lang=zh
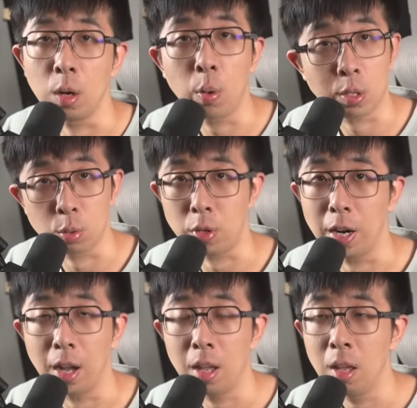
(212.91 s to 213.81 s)
快速传
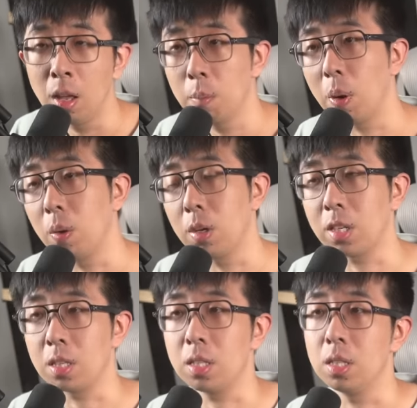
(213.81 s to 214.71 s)
染，包括
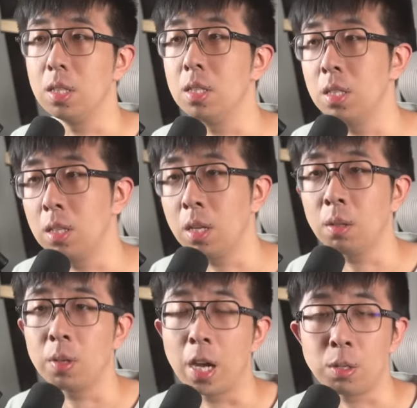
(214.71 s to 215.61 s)
像洗衣机、电动牙